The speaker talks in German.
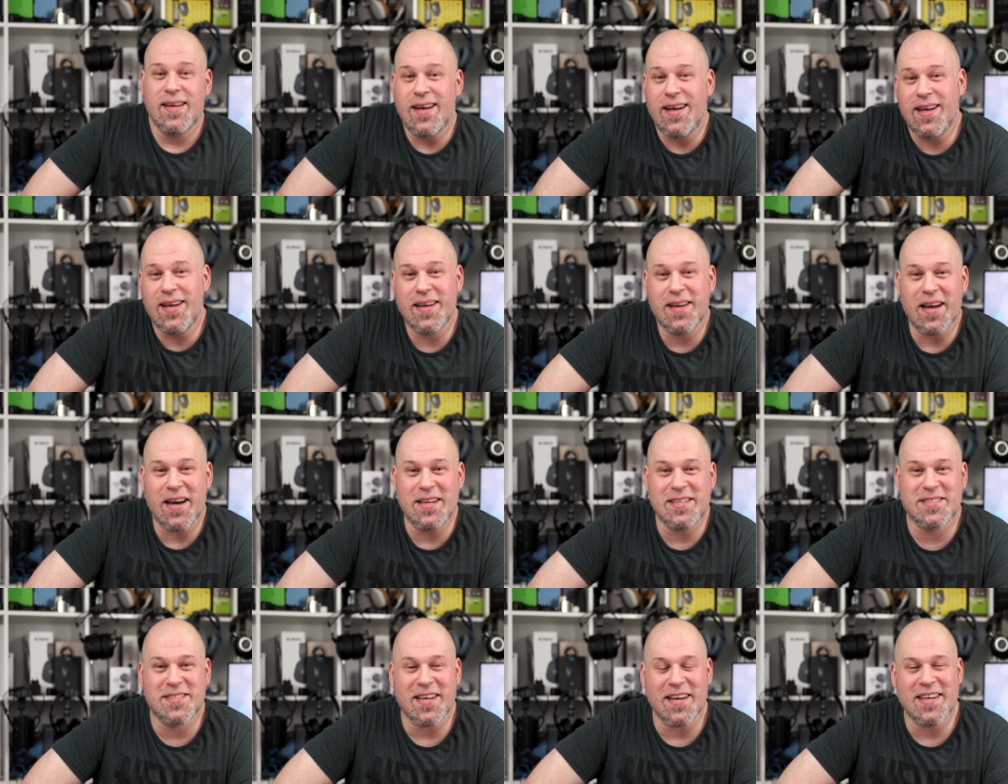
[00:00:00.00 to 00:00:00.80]
Ja,
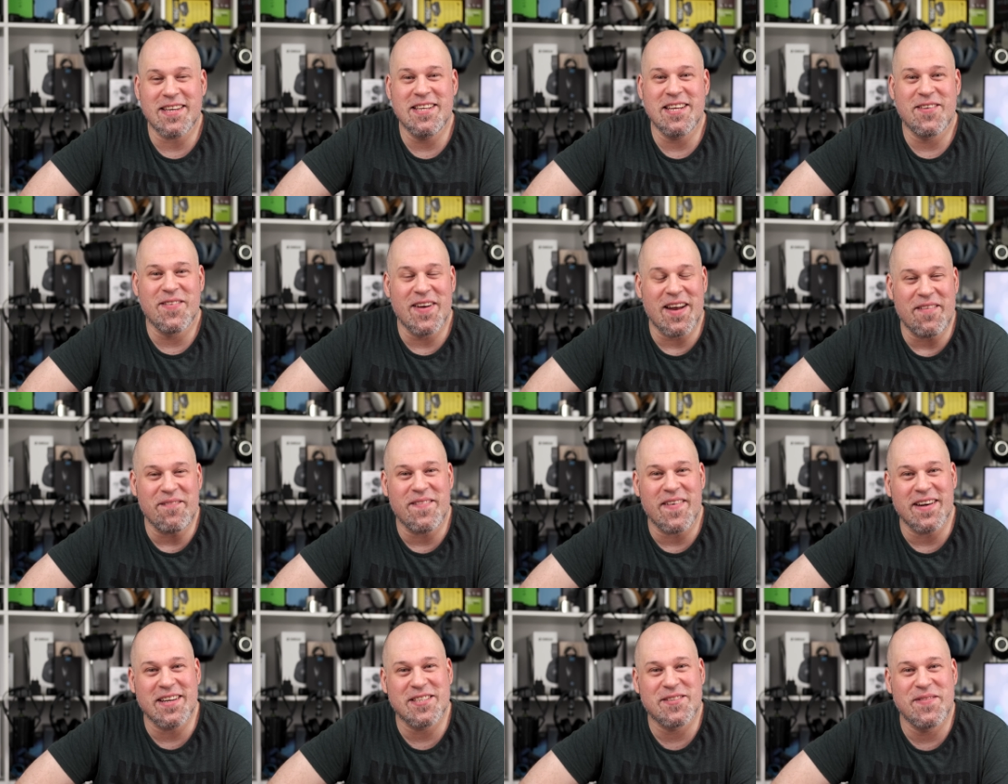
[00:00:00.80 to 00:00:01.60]
geiles Zeichen. Ich will
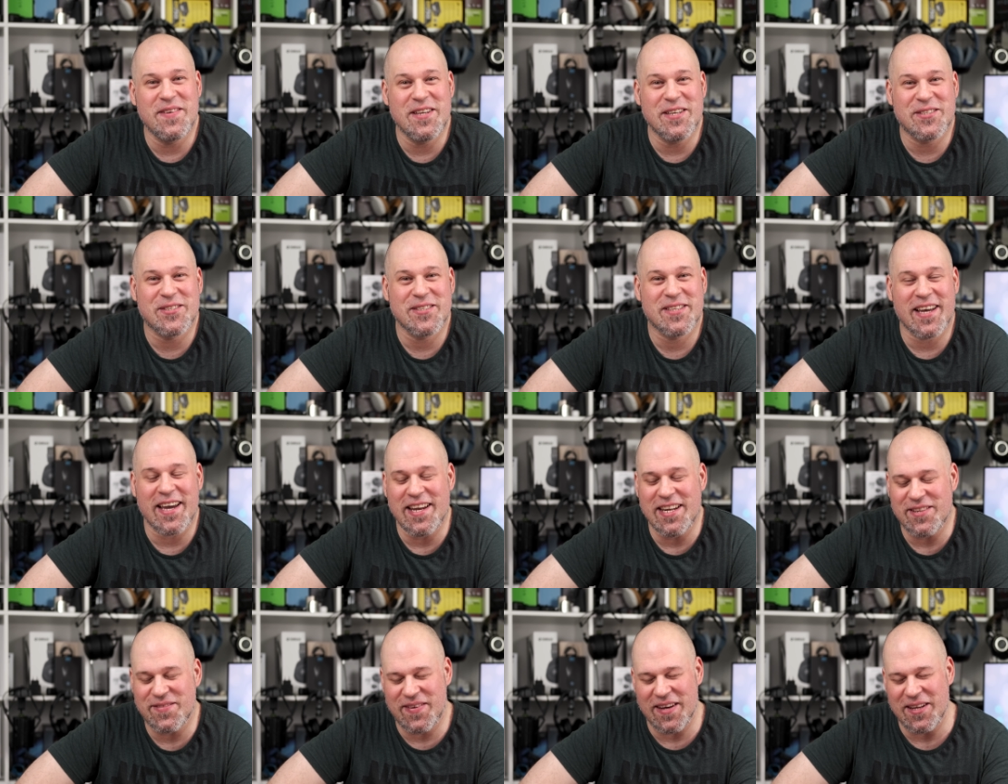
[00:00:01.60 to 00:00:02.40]
anfangen, das Video zu
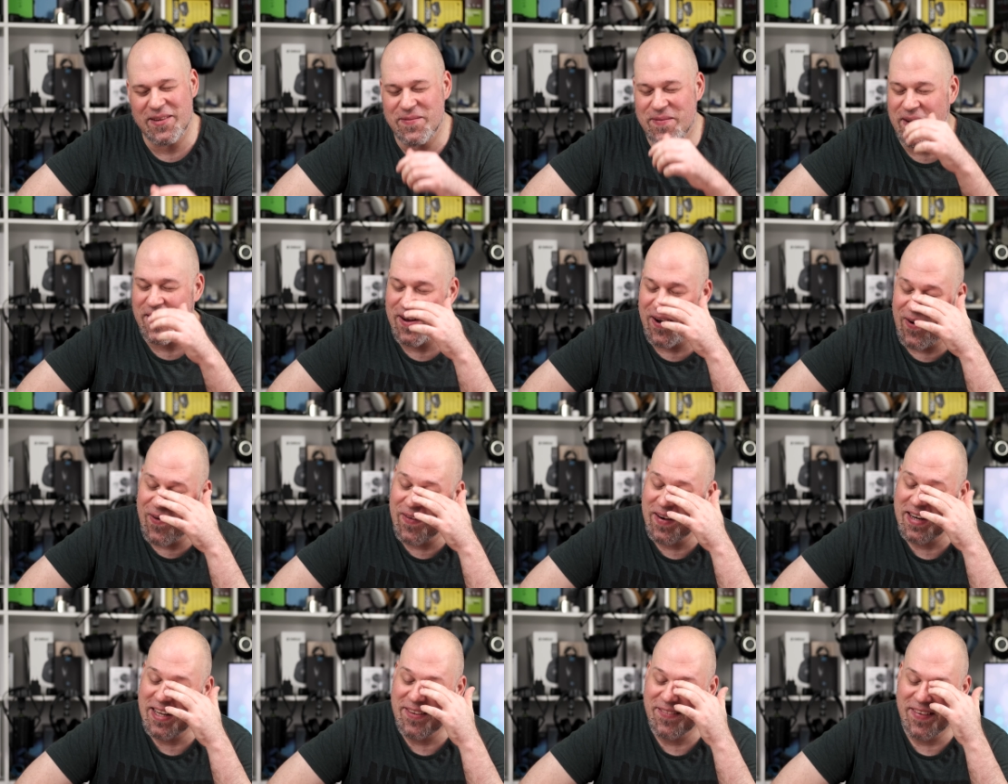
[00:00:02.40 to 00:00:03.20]
drehen. Jetzt fängt mein
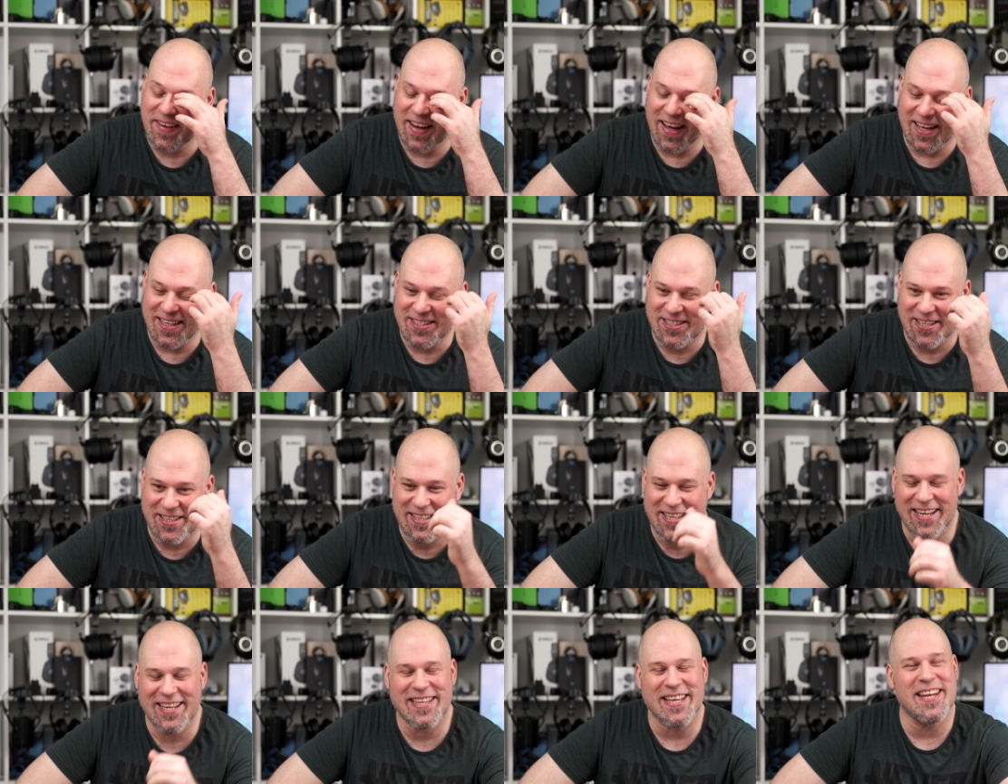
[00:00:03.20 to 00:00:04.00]
Augenlid wieder an zu
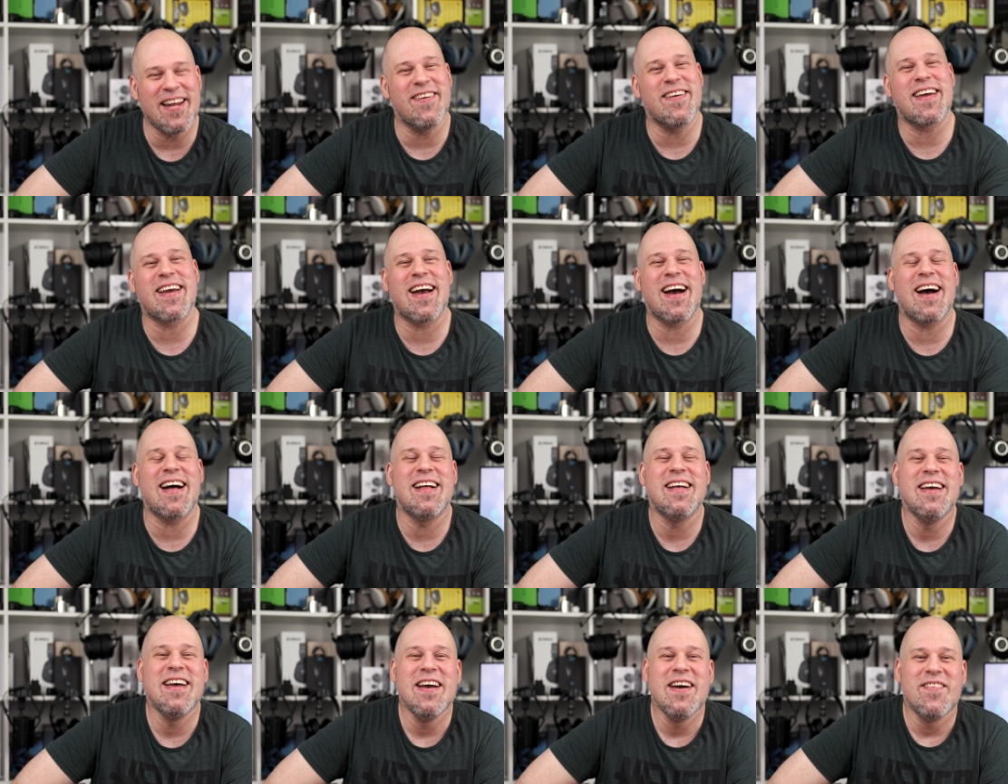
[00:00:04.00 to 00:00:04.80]
zittern. Aber egal.